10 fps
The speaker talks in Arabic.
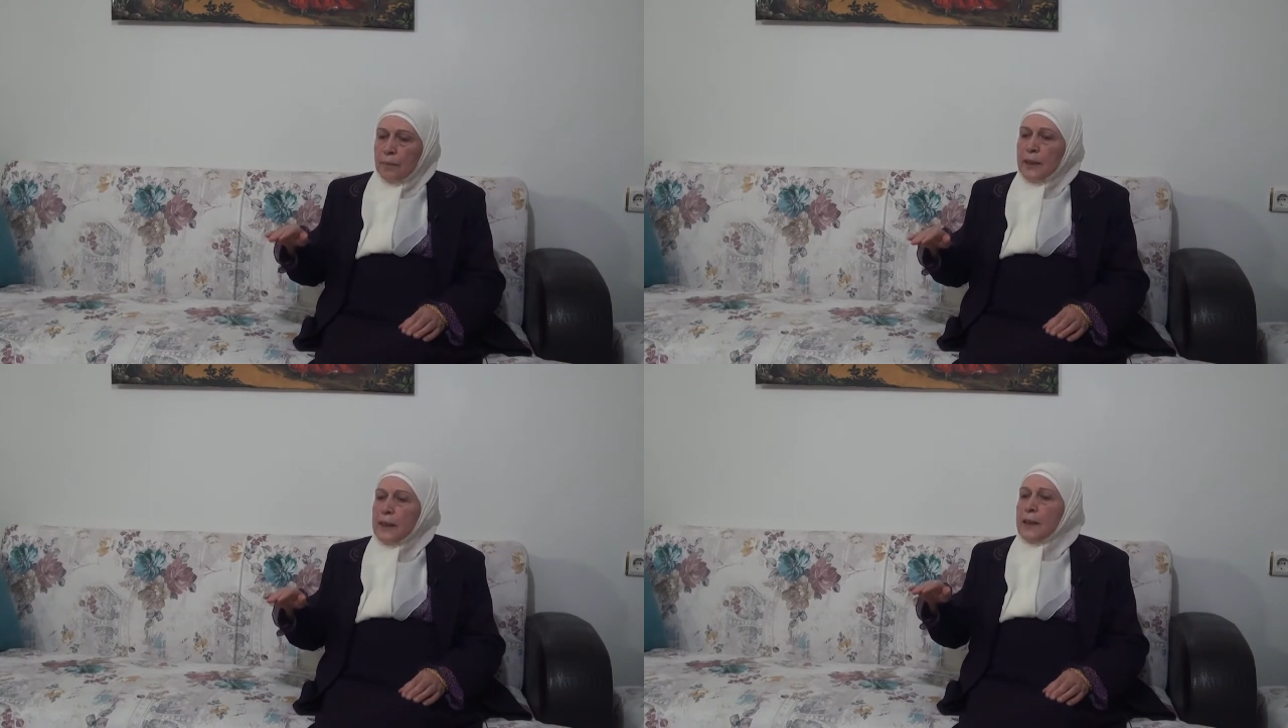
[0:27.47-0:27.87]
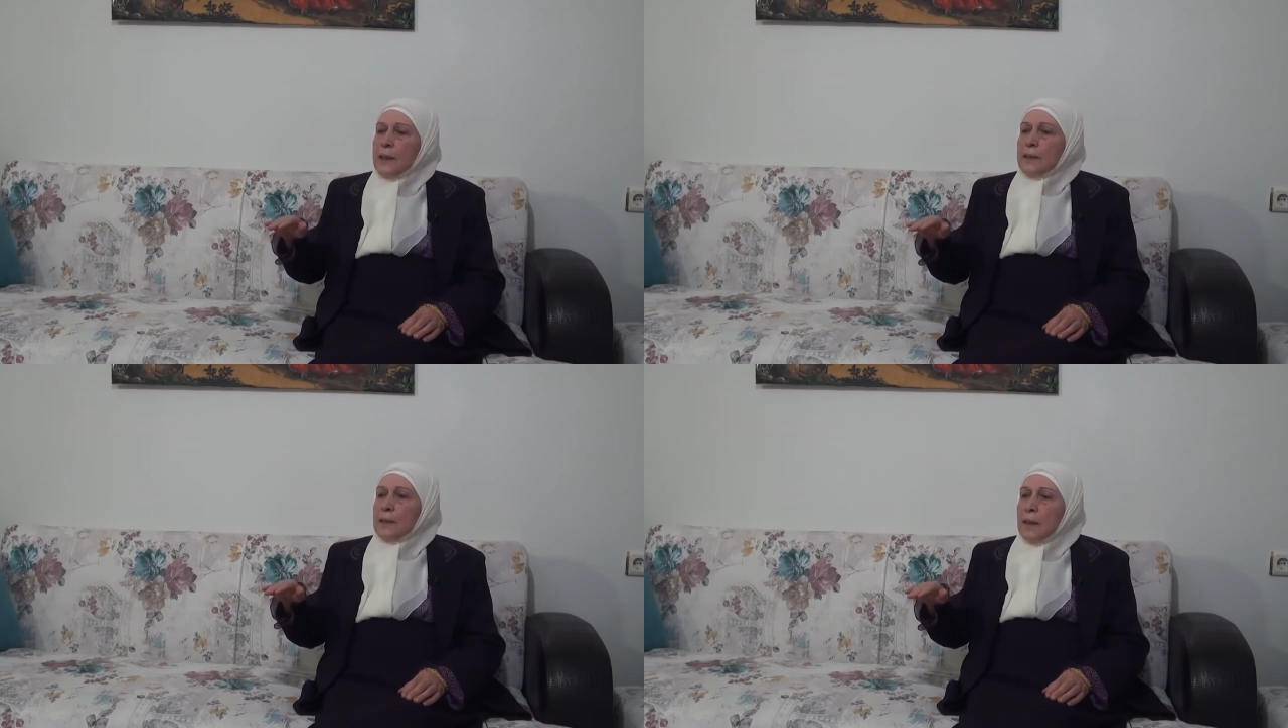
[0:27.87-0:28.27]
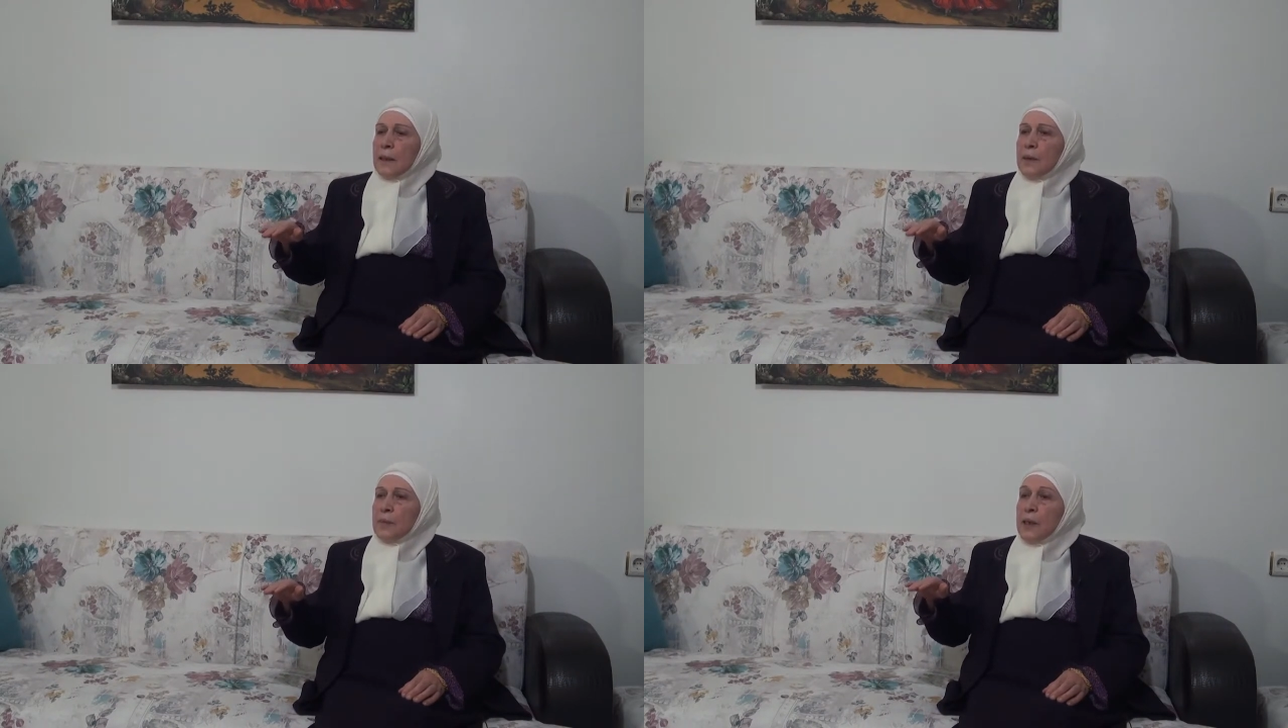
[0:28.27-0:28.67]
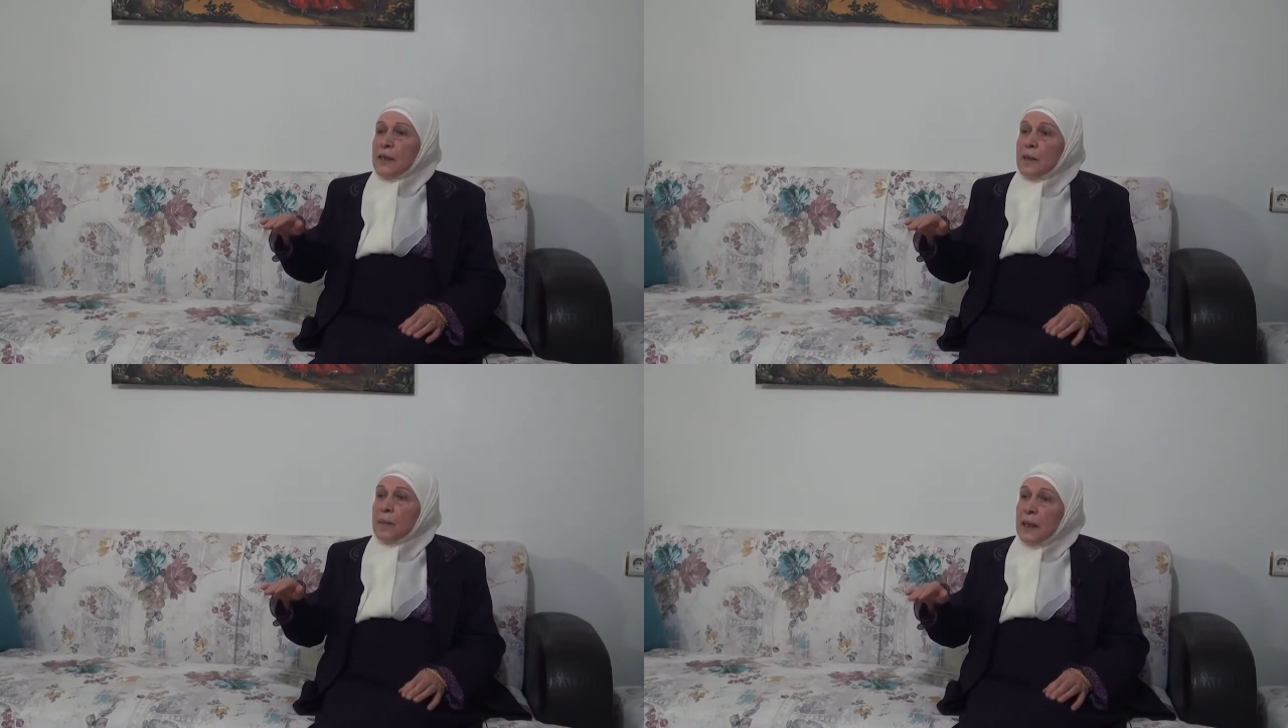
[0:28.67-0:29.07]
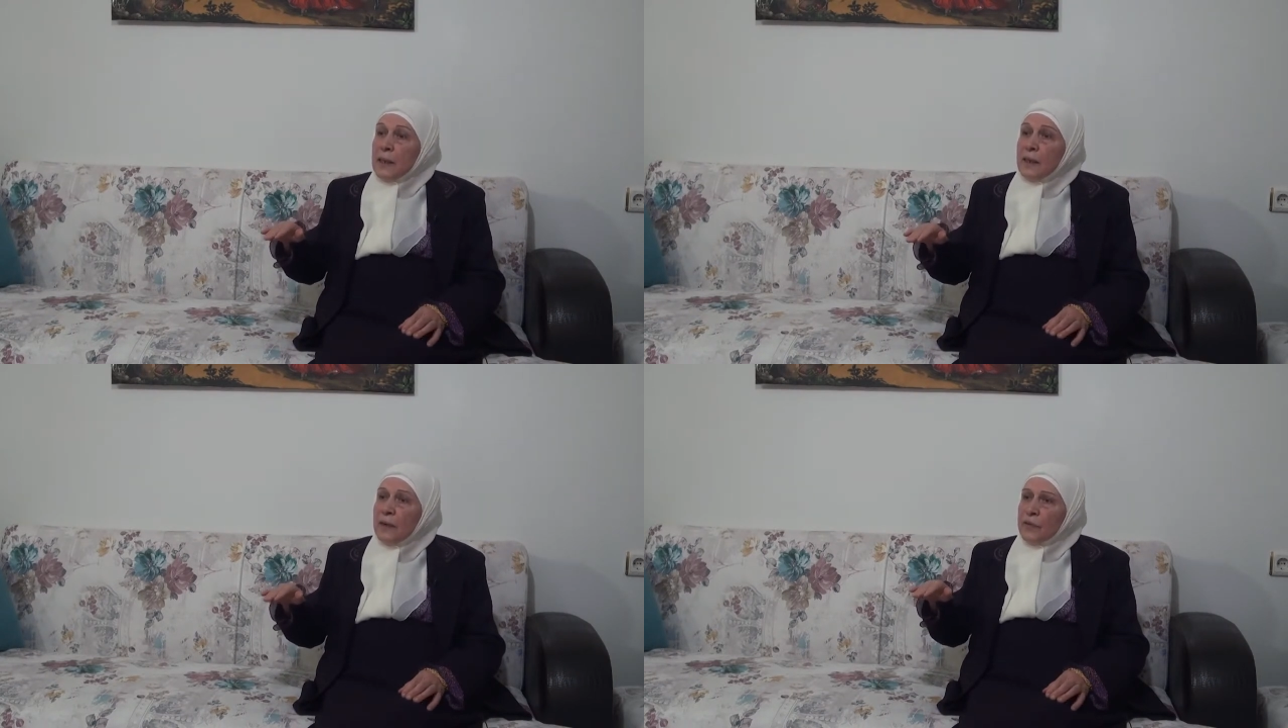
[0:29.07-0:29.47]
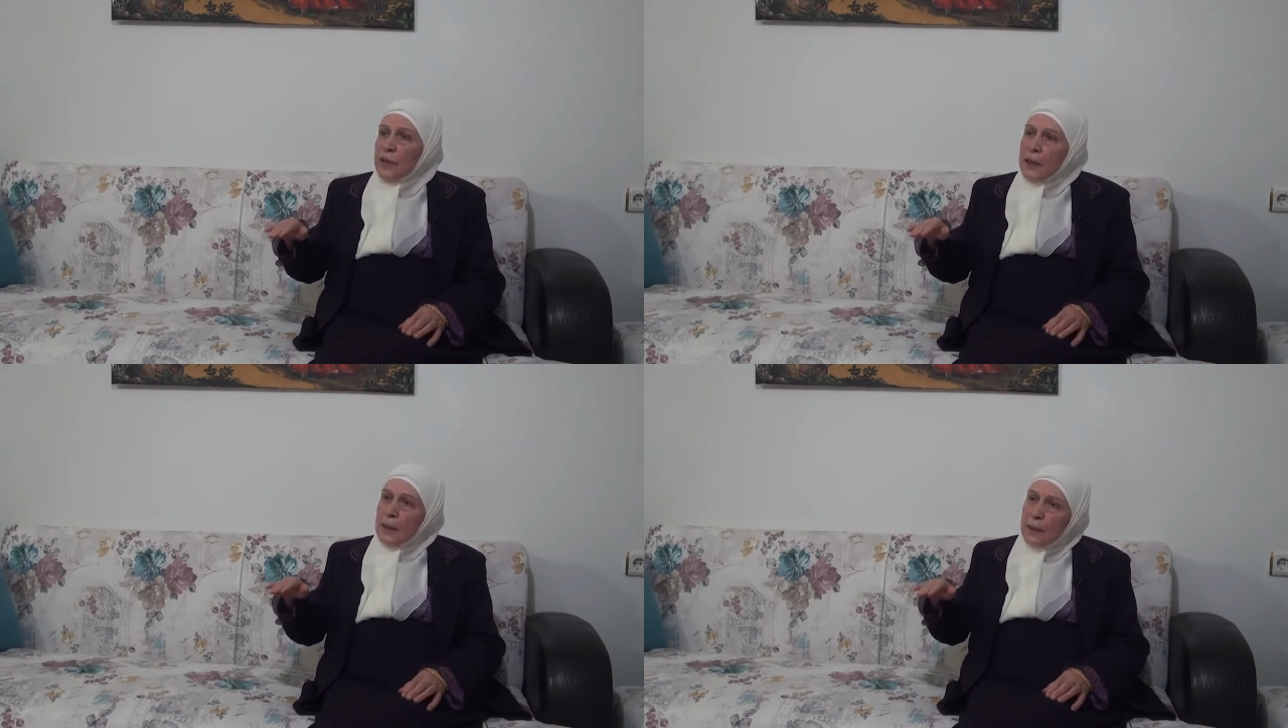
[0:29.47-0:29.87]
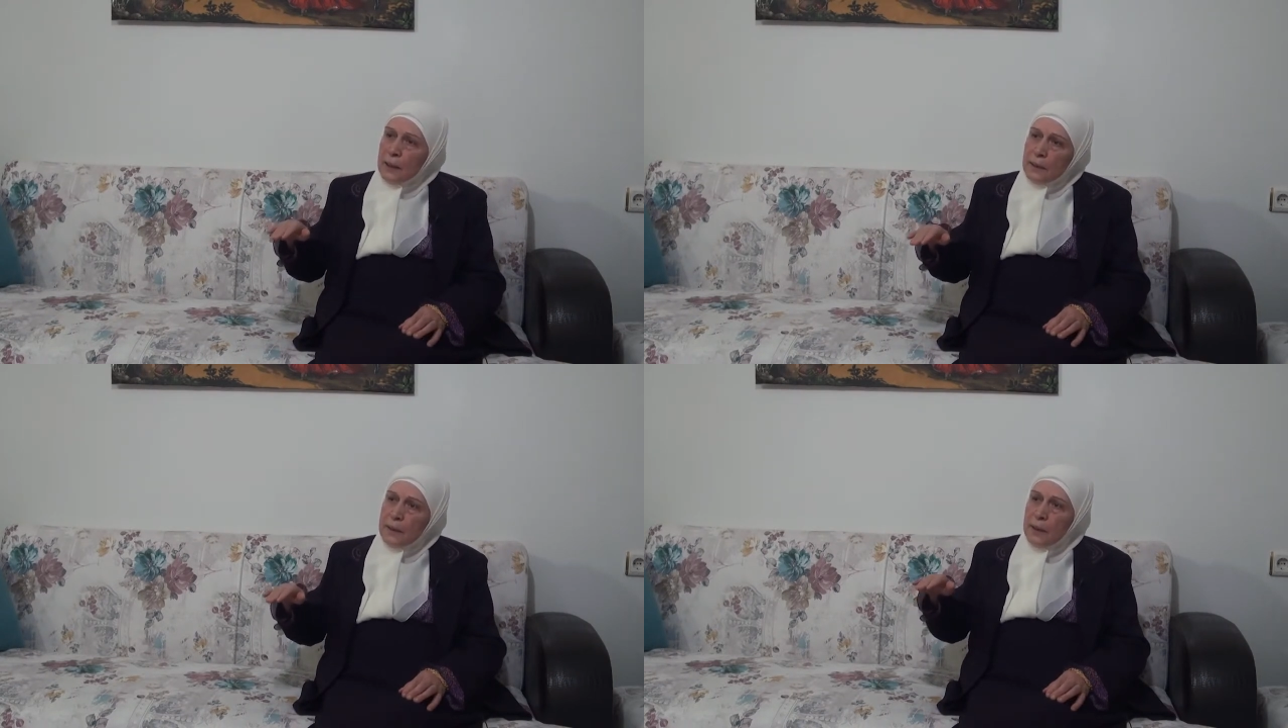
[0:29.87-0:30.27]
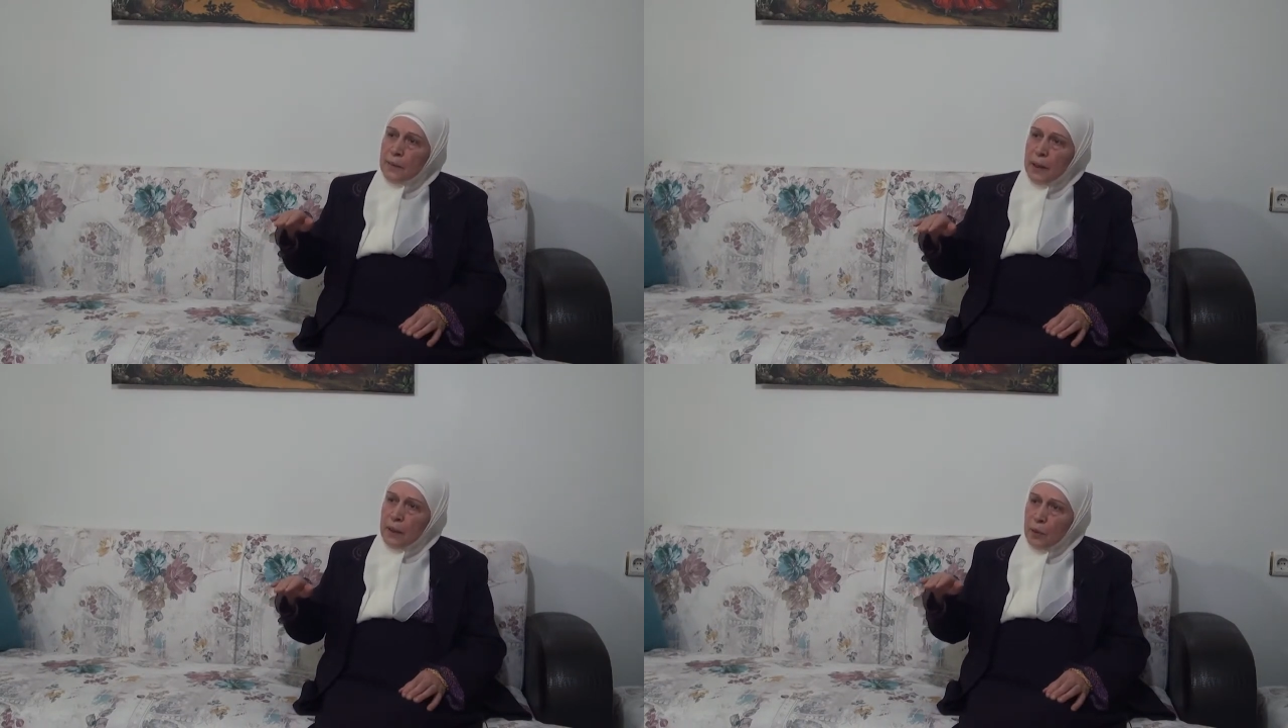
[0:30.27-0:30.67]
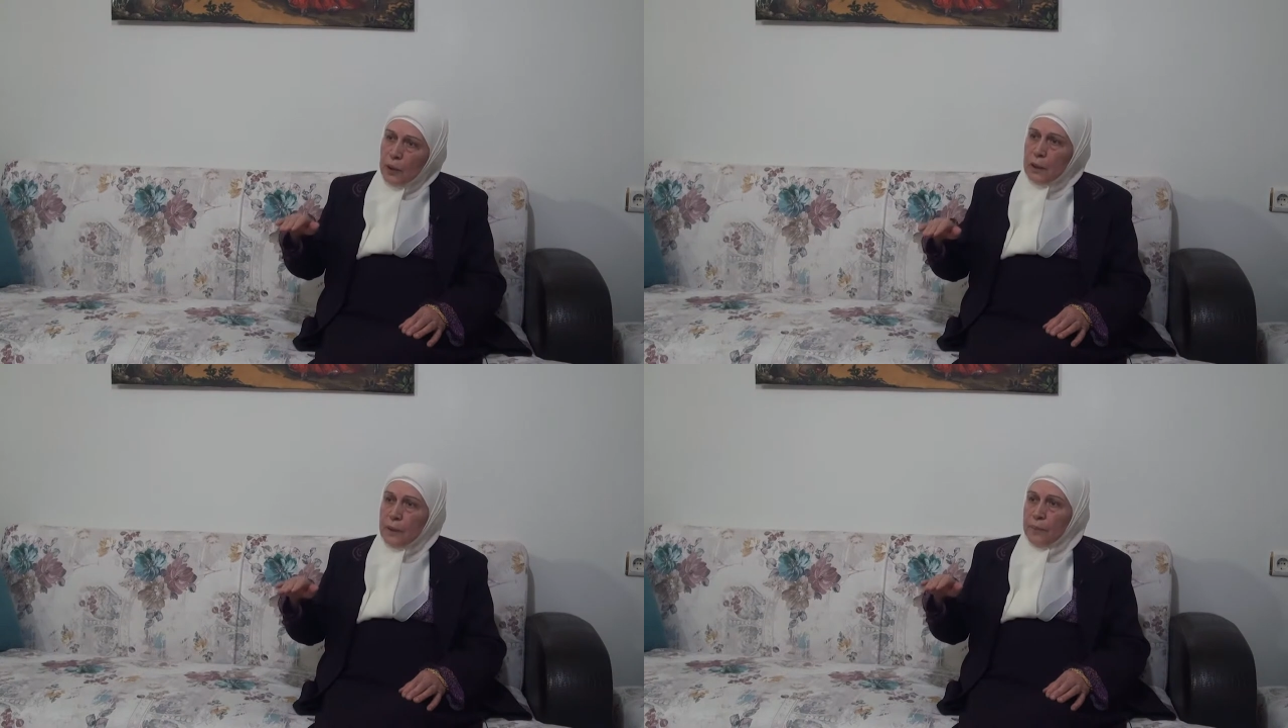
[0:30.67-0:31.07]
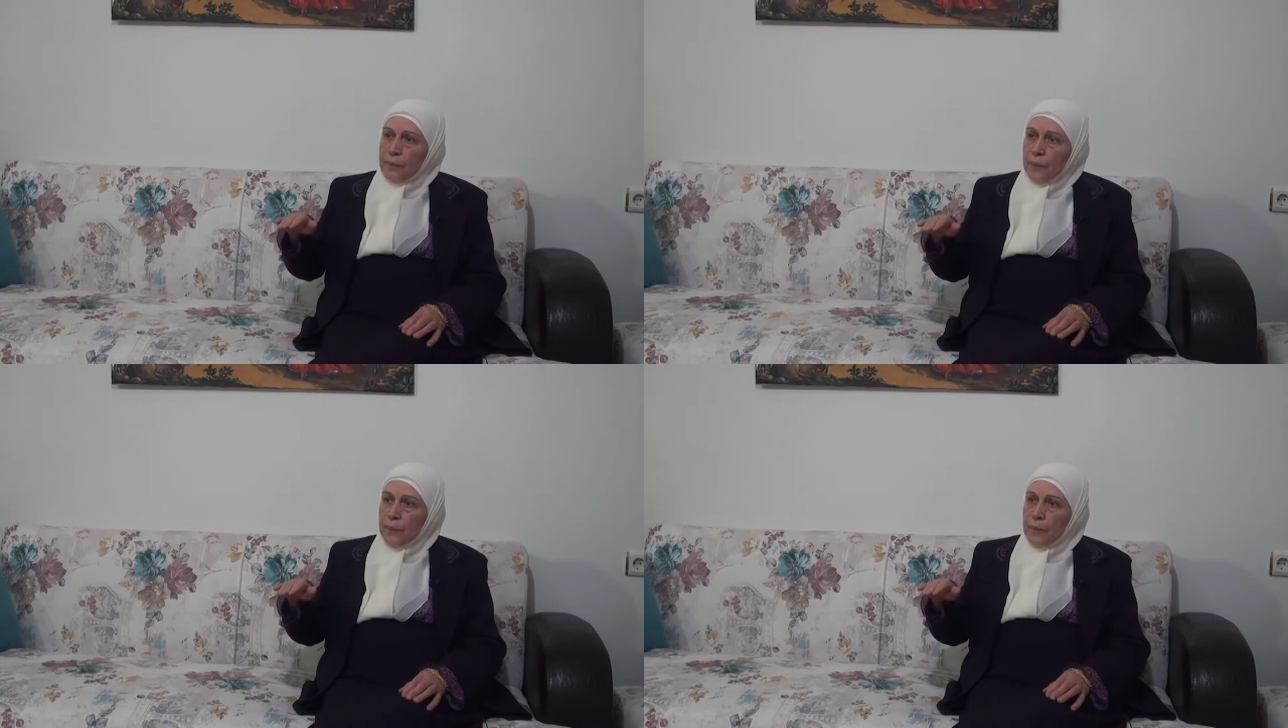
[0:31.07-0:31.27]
بدأ الطالب يتمادى في علاقته مع المعلم